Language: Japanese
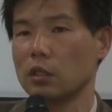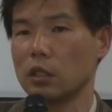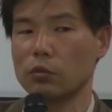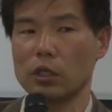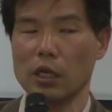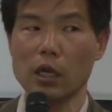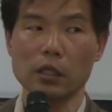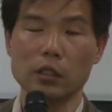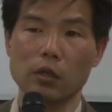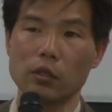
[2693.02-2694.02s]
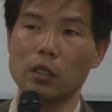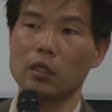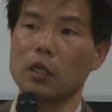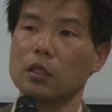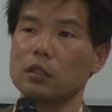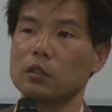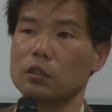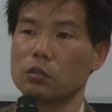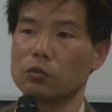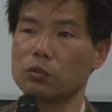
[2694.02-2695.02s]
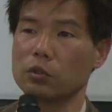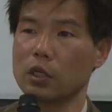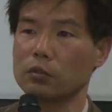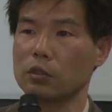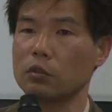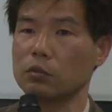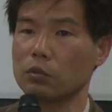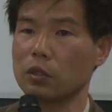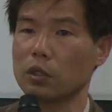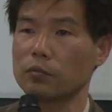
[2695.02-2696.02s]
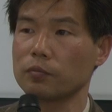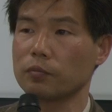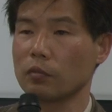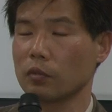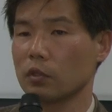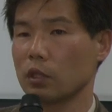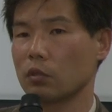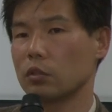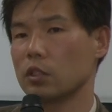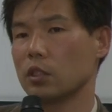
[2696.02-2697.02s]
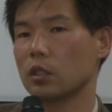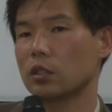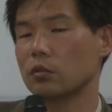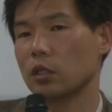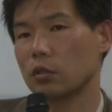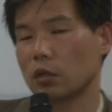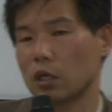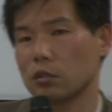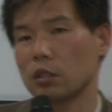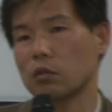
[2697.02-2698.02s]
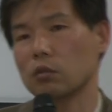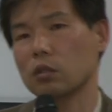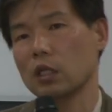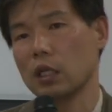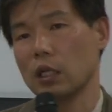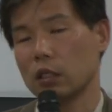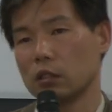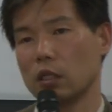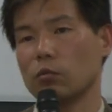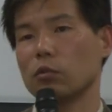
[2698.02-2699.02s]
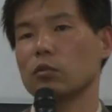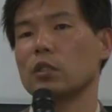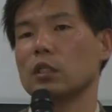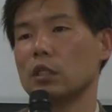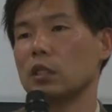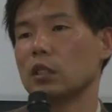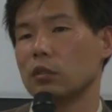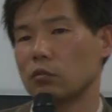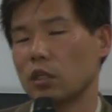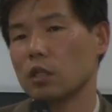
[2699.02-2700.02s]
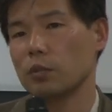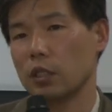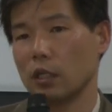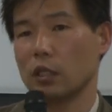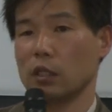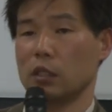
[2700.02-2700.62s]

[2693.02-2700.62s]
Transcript: ただこれなかったわけではないんですよ、そういうカウンター運動が。2009年のカルデロンデモの時に蕨で